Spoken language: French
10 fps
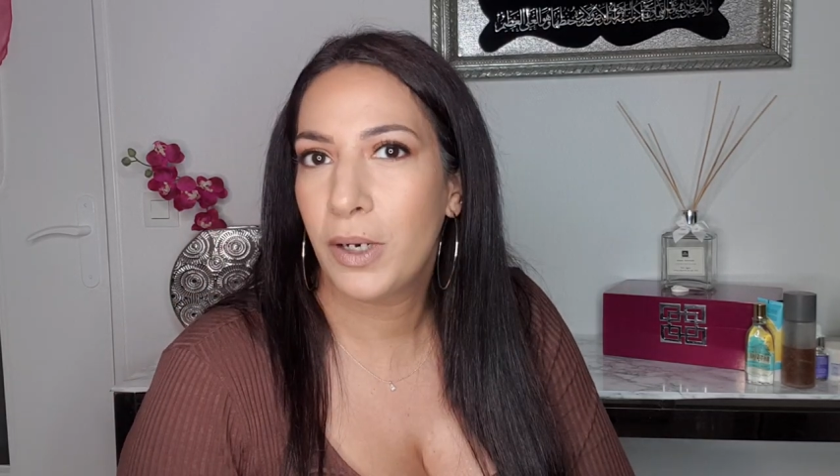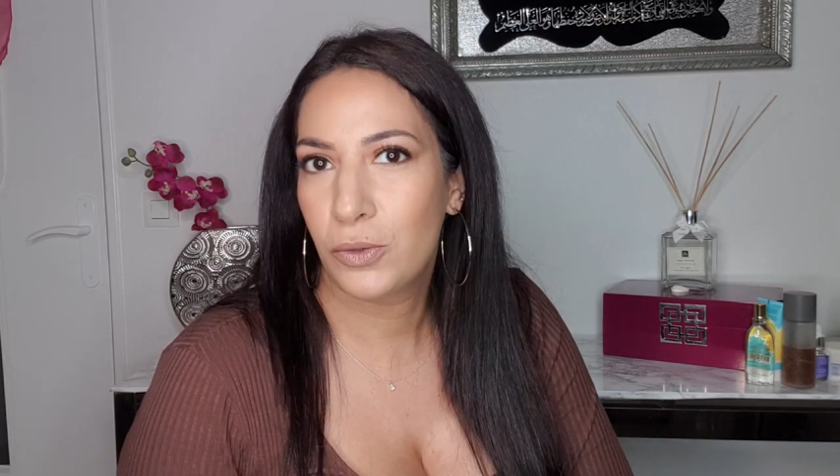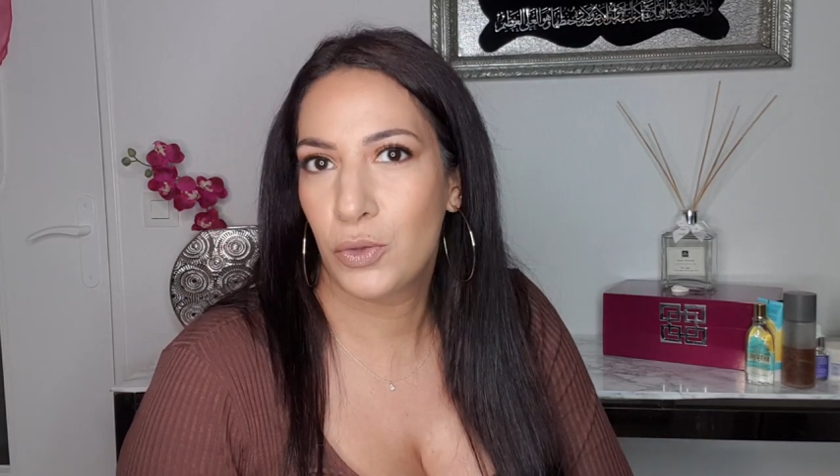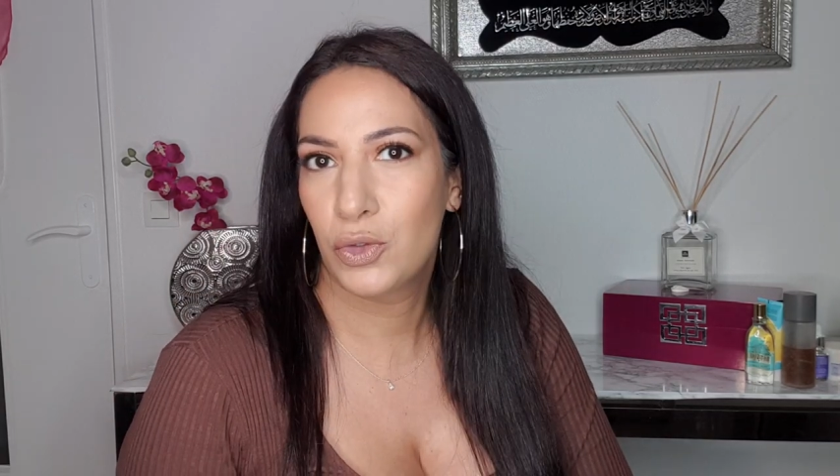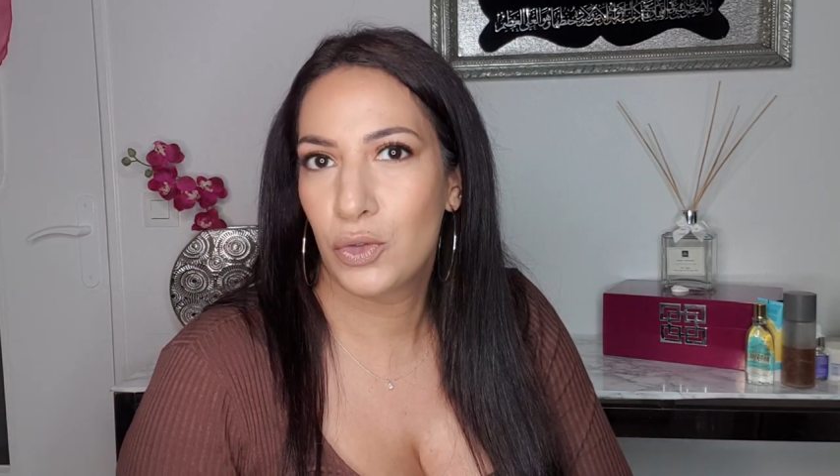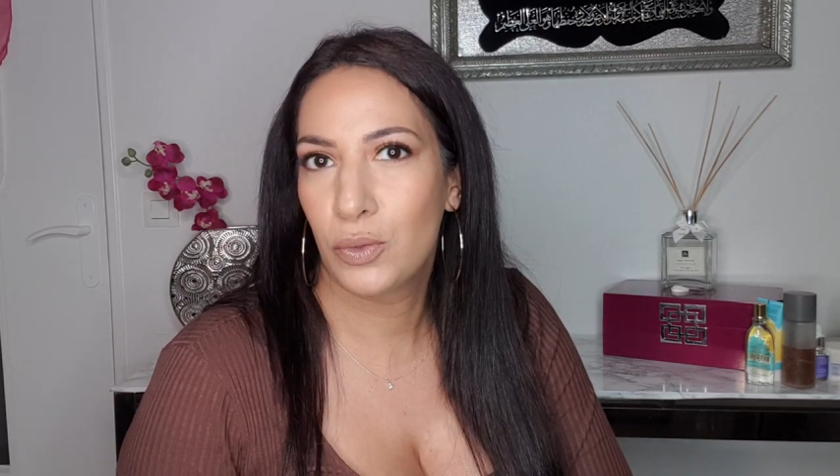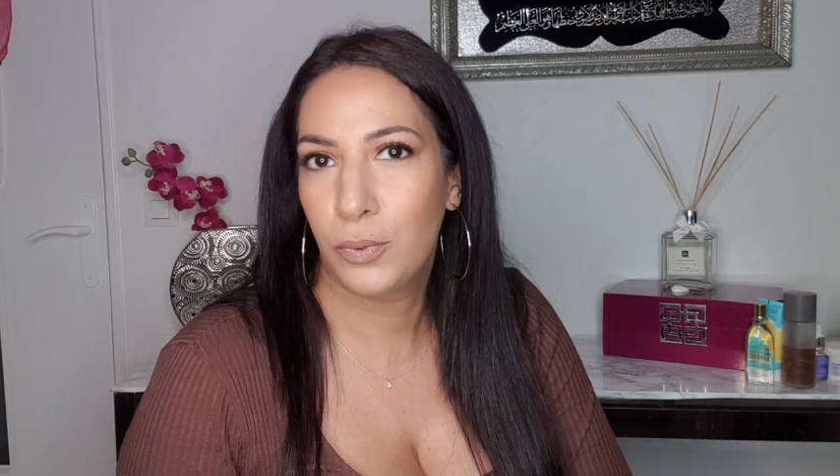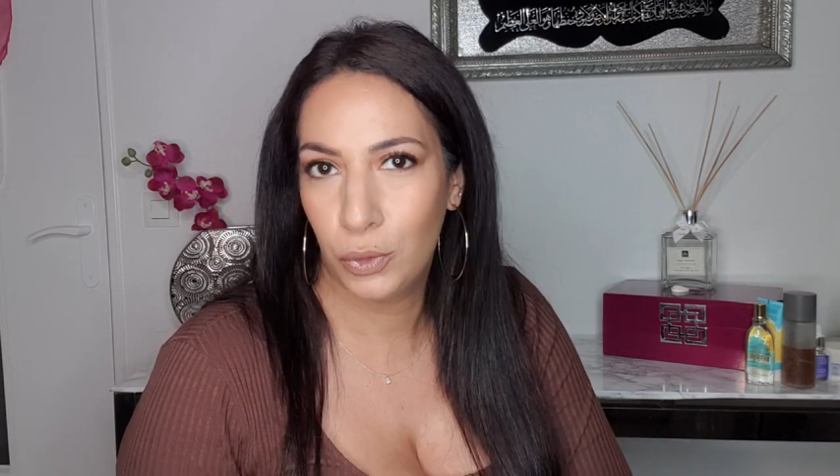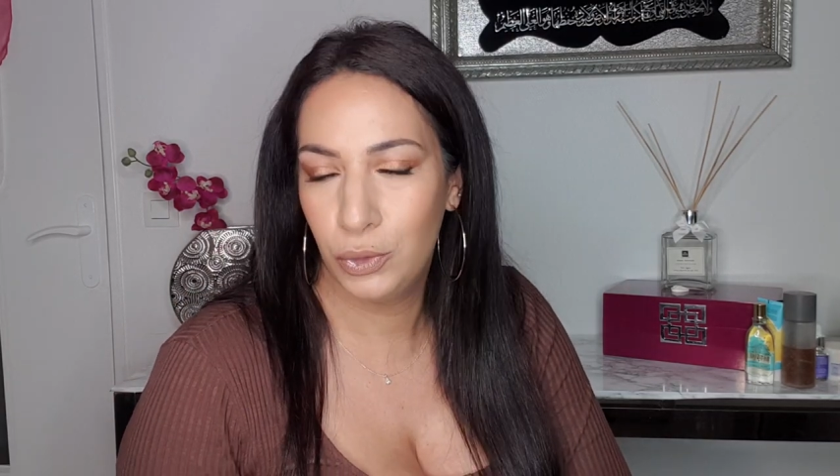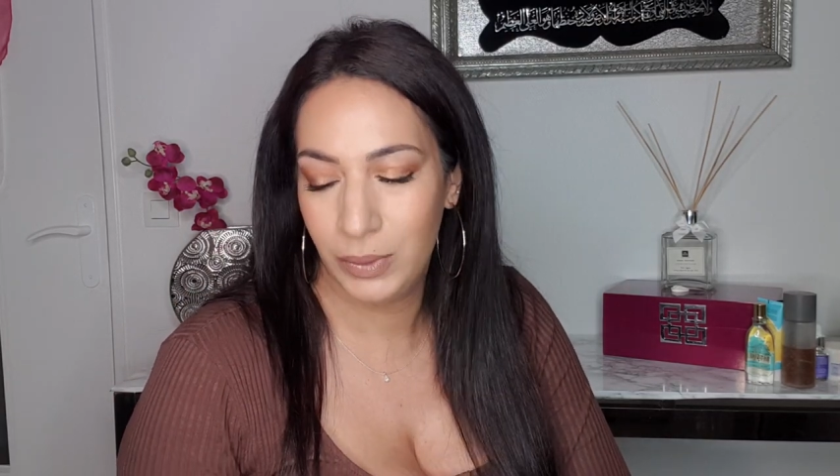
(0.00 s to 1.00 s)
parle de ce
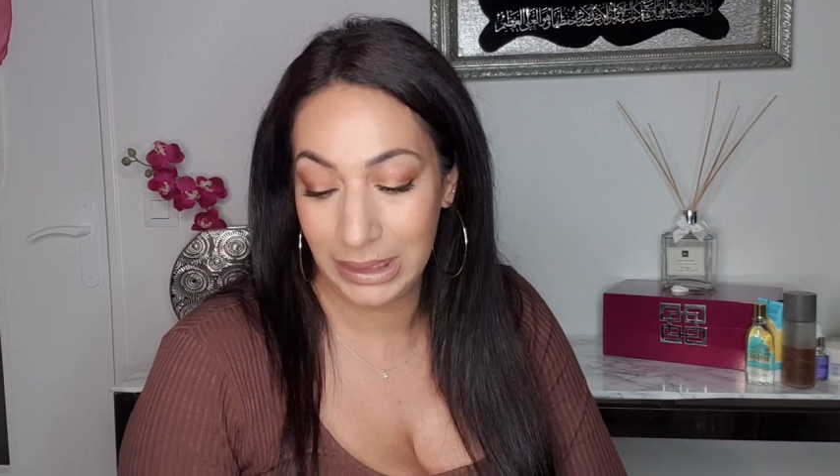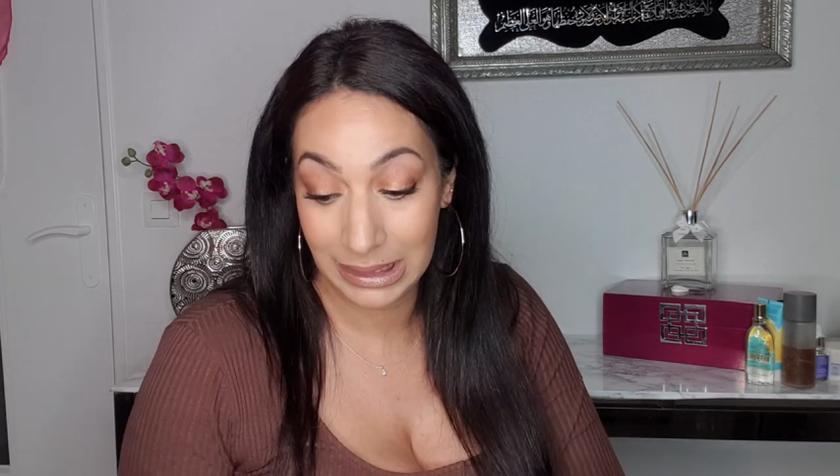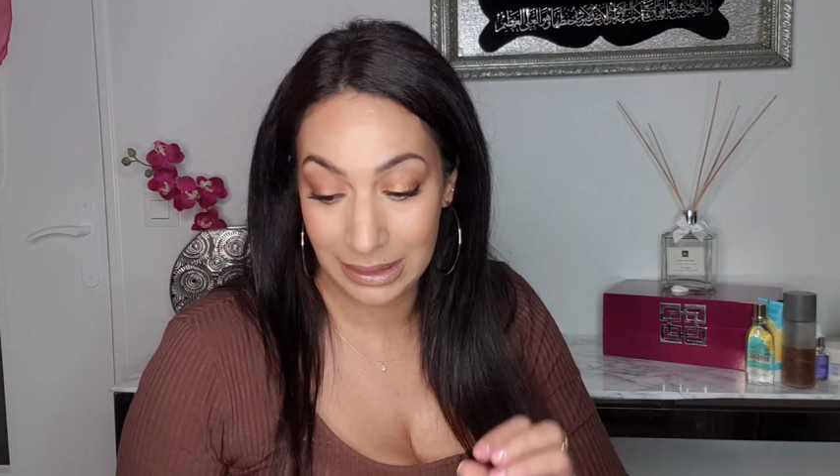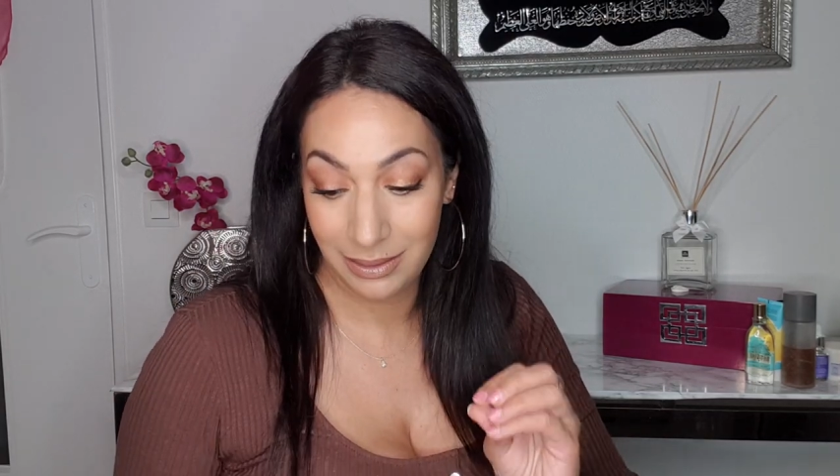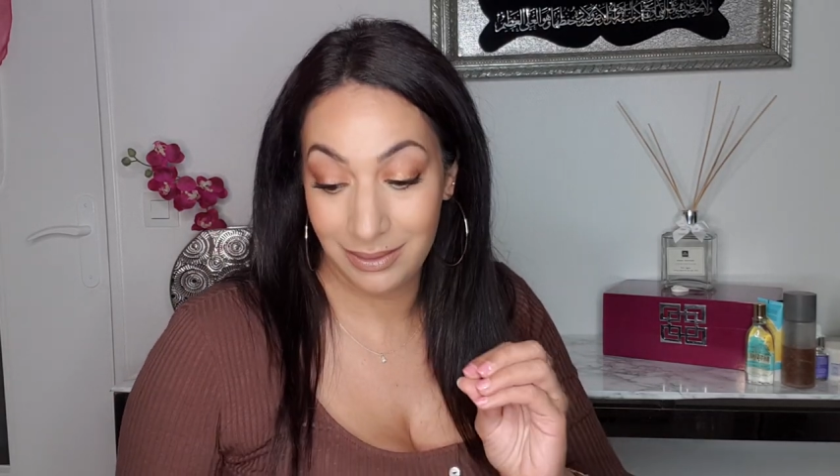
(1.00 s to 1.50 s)
produit.